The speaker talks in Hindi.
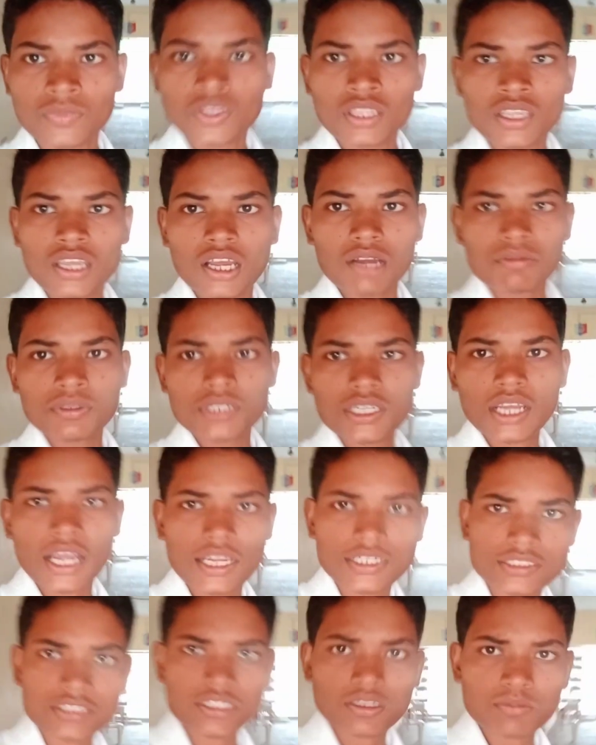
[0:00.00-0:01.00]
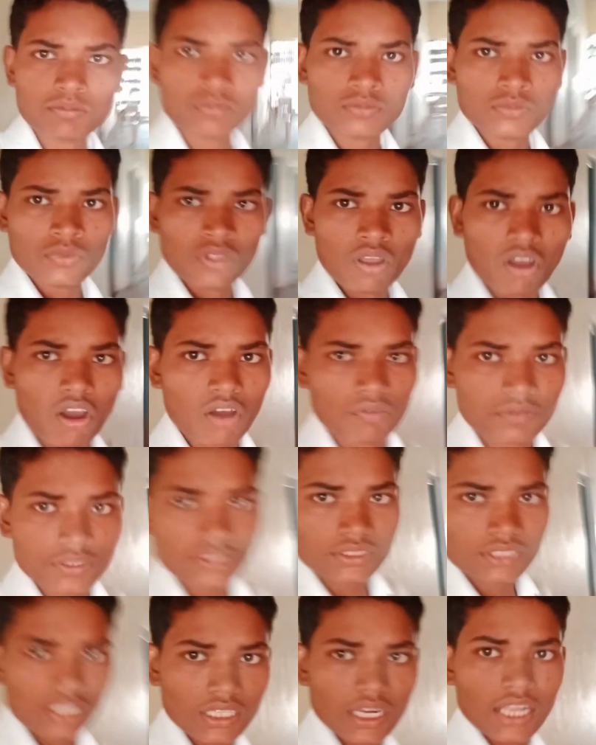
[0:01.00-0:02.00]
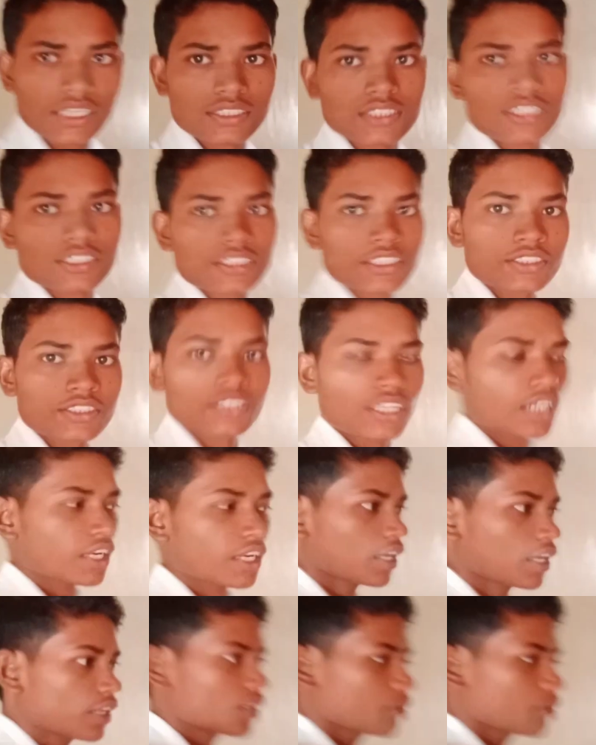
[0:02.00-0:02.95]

अभी गाइस हम ऑफिस के रास्ते से चल रहे हैं